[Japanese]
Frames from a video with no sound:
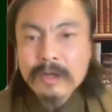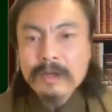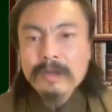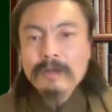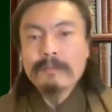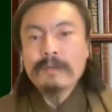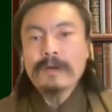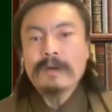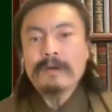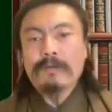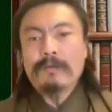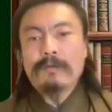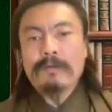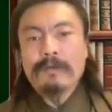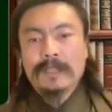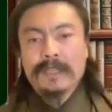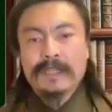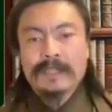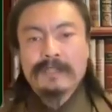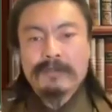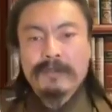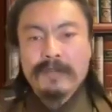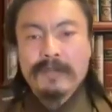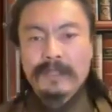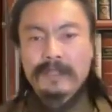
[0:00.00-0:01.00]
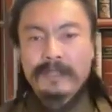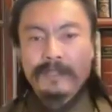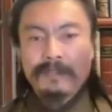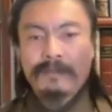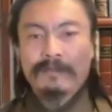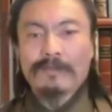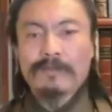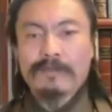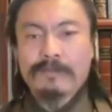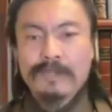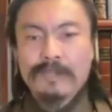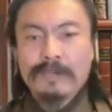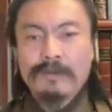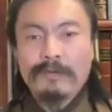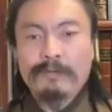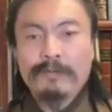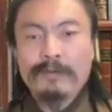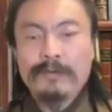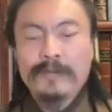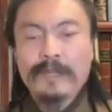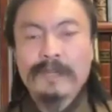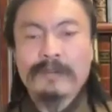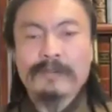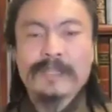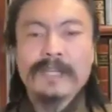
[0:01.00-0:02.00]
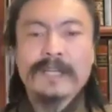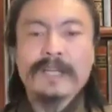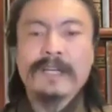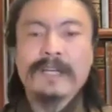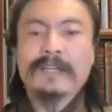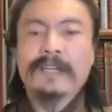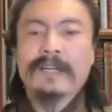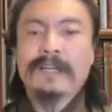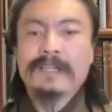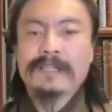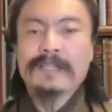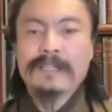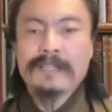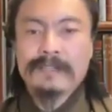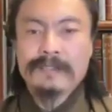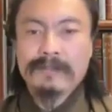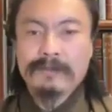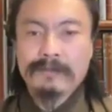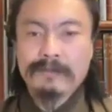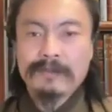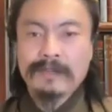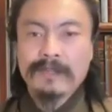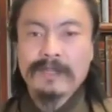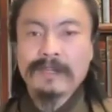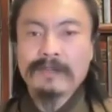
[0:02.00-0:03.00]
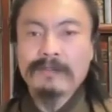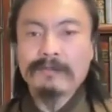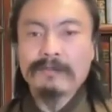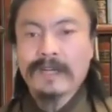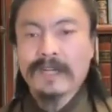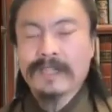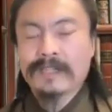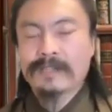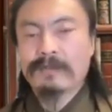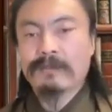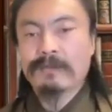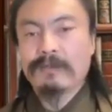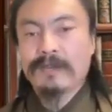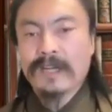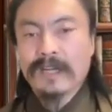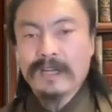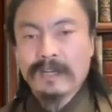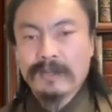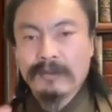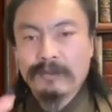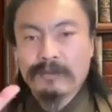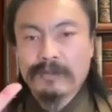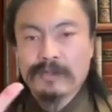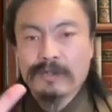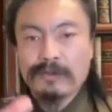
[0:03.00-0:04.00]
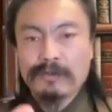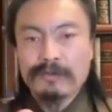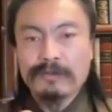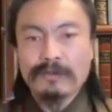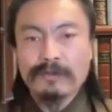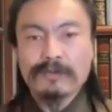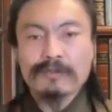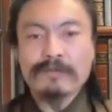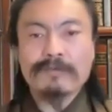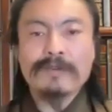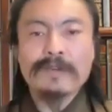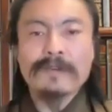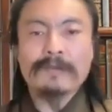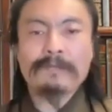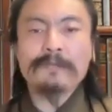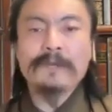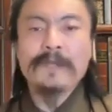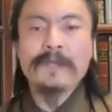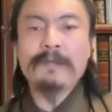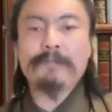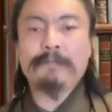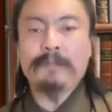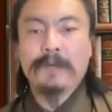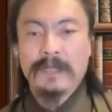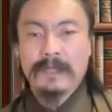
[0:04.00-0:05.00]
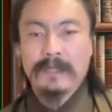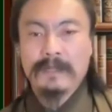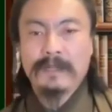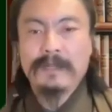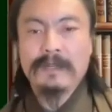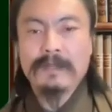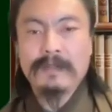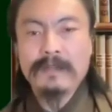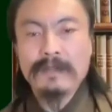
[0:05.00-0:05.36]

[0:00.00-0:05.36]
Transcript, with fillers: まあ、私のやっているその日本文化を世界に発信するっていう活動の中のその一つ、これはフィリピン